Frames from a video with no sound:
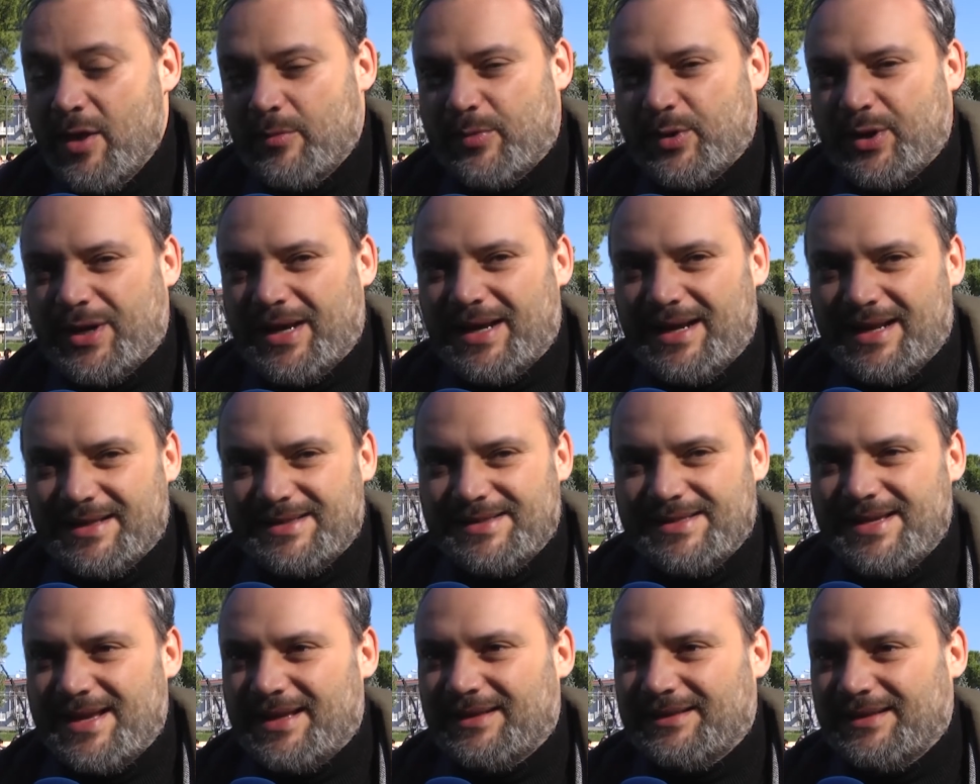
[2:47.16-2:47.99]
poiché
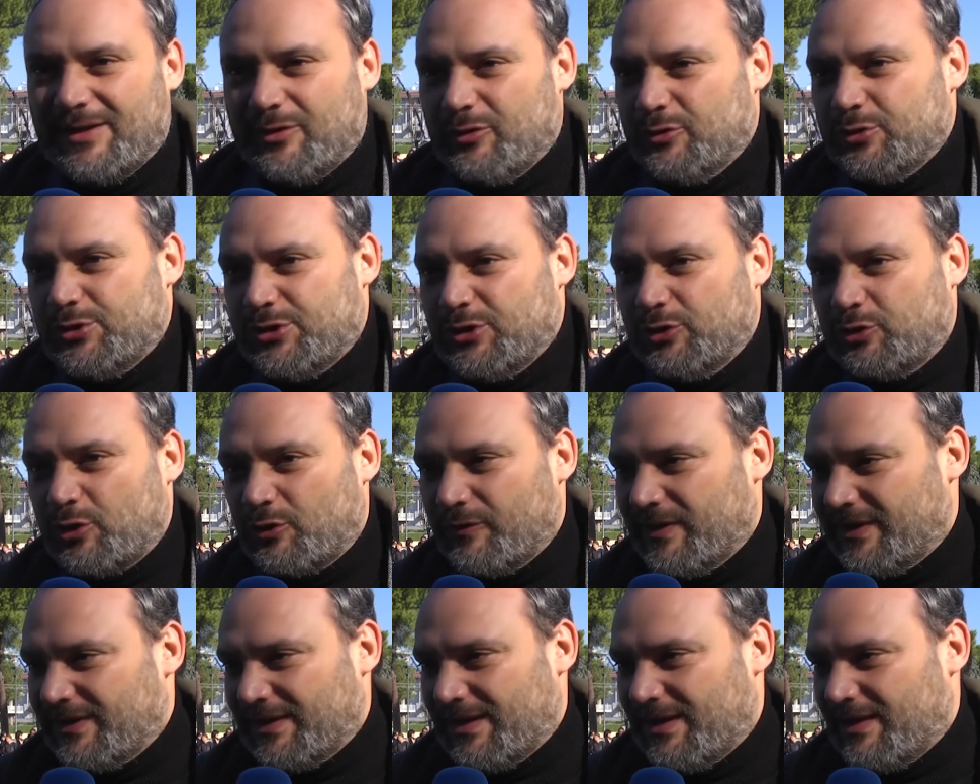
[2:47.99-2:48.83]
l'azienda non si
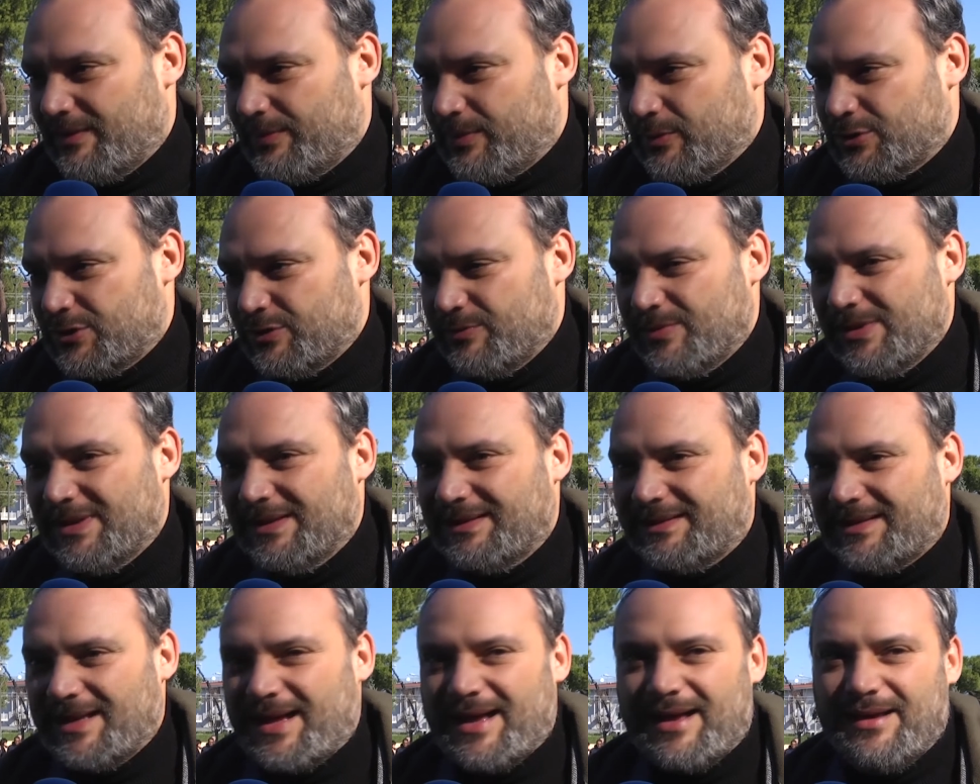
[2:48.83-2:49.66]
trova nelle
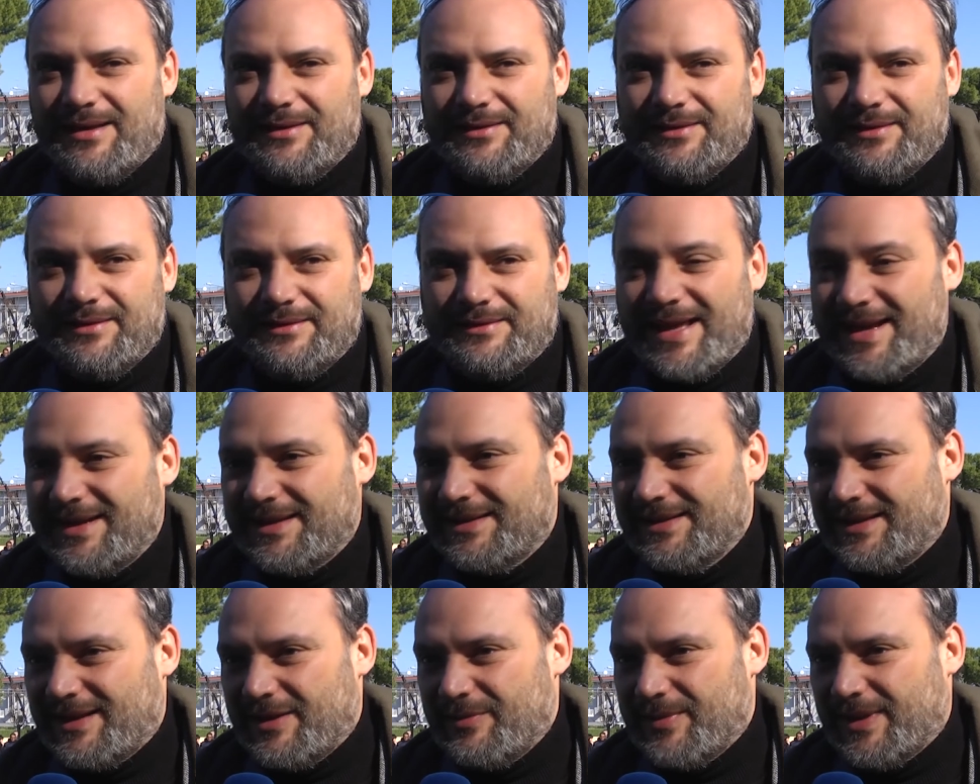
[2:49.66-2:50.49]
possibilità eh,
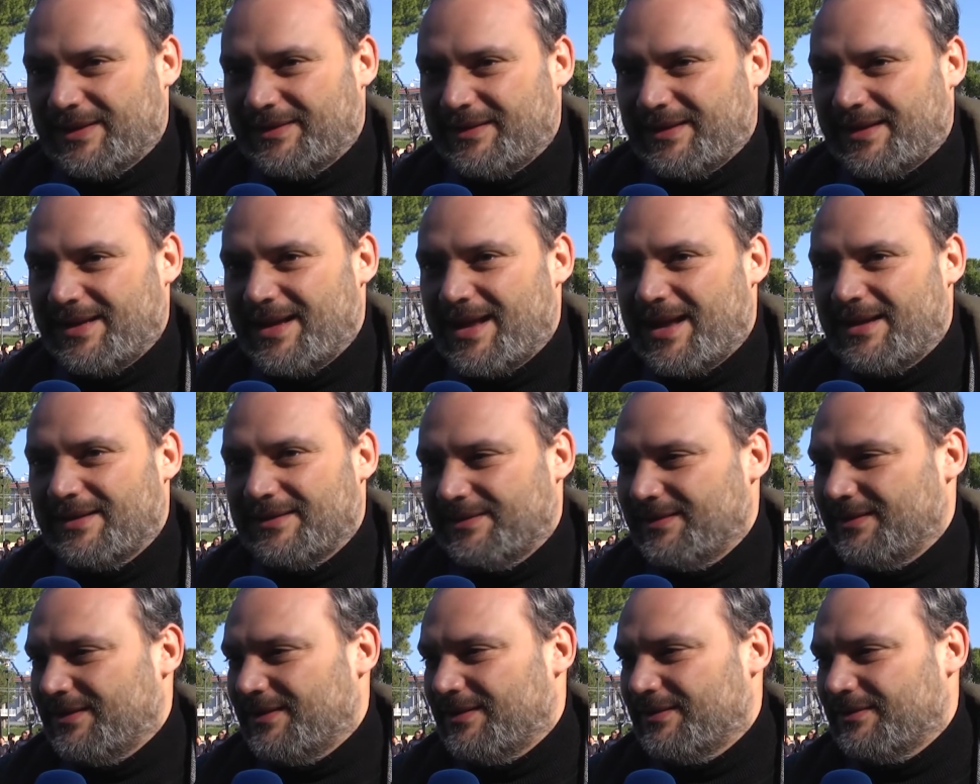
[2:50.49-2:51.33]
tecniche e materiali
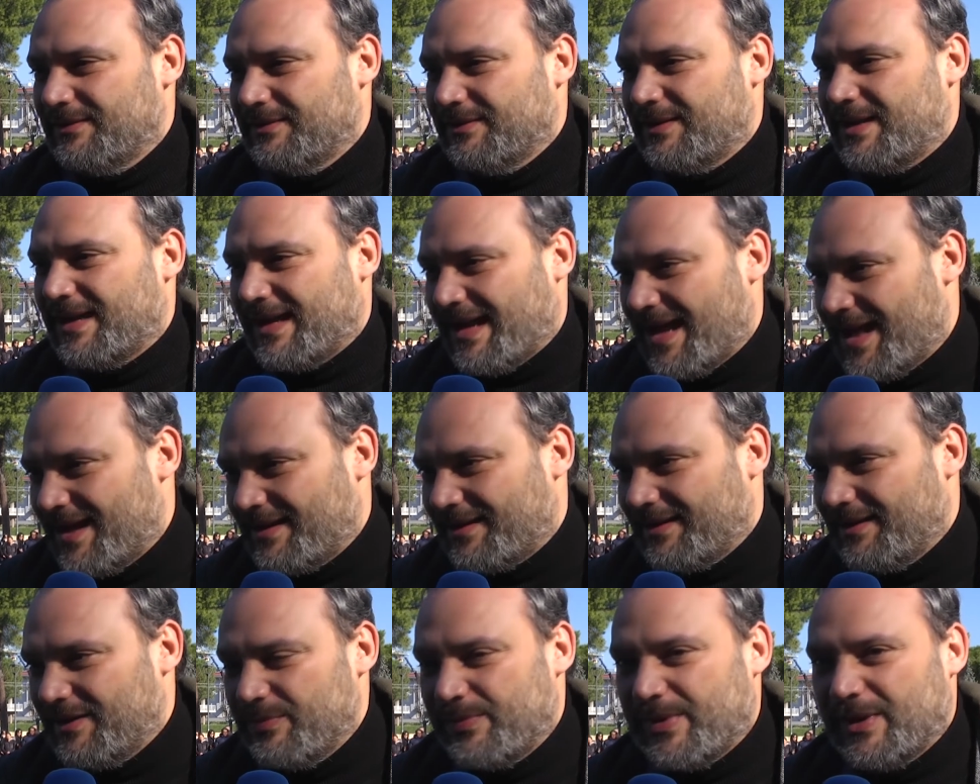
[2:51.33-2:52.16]
di eh,
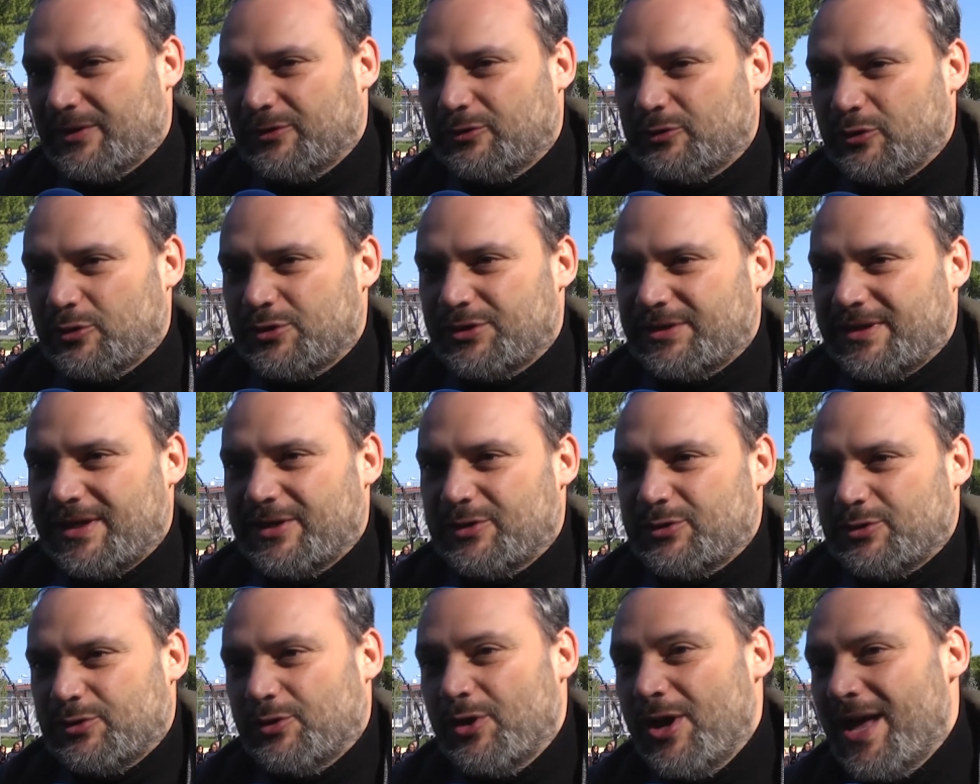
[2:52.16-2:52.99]
creare l'impianto
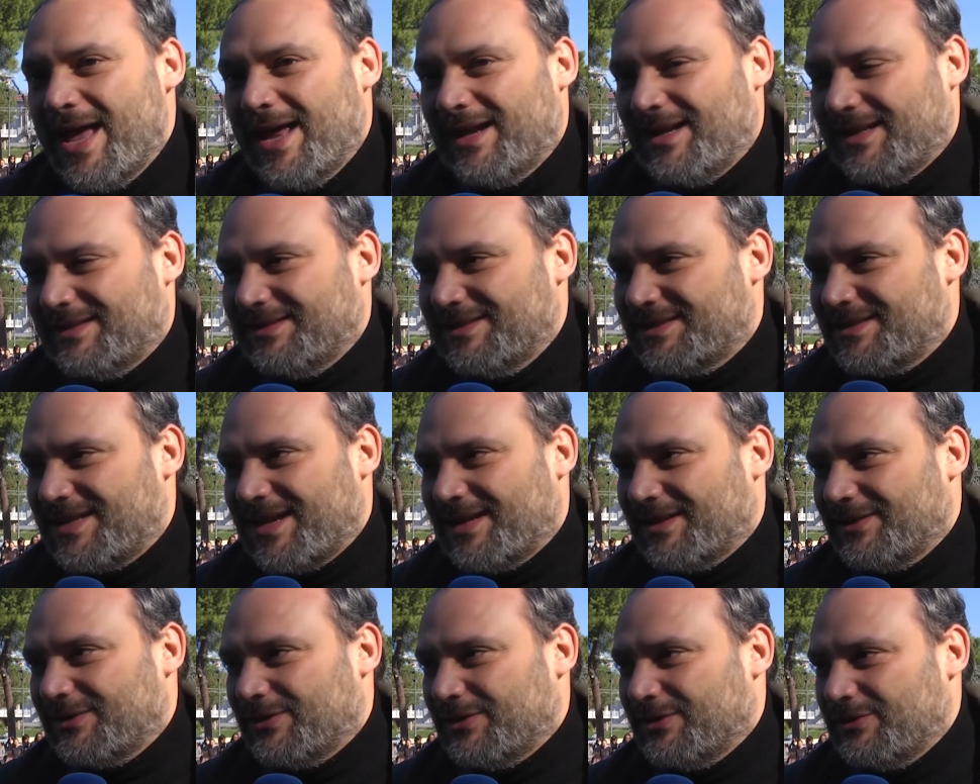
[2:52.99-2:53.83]
stesso, la
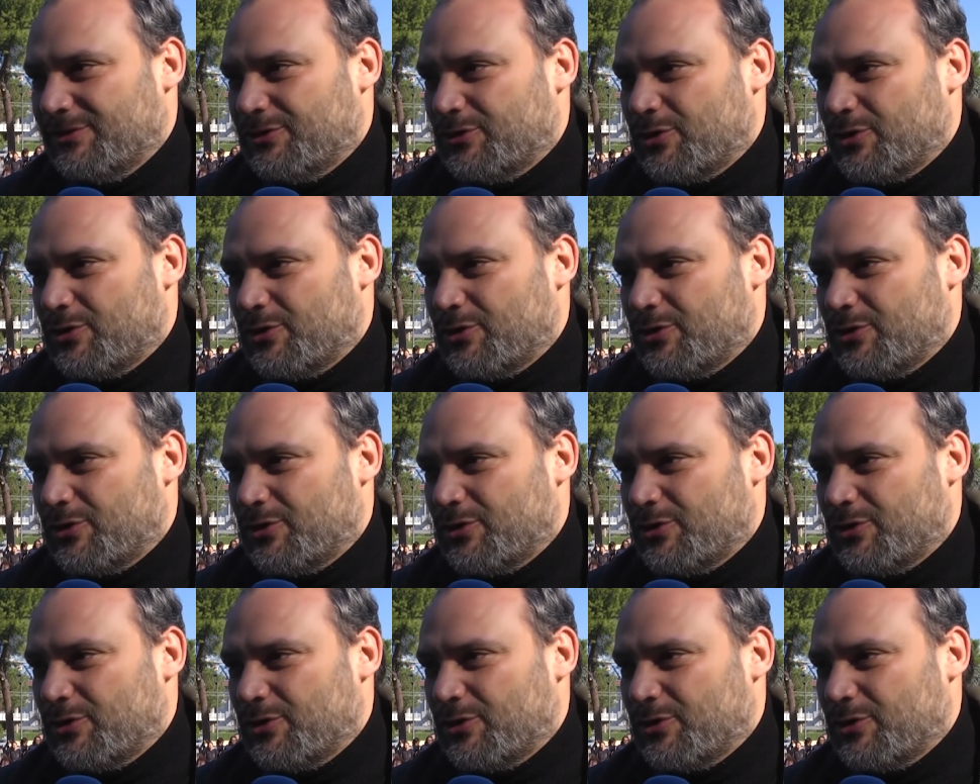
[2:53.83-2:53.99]
discarica di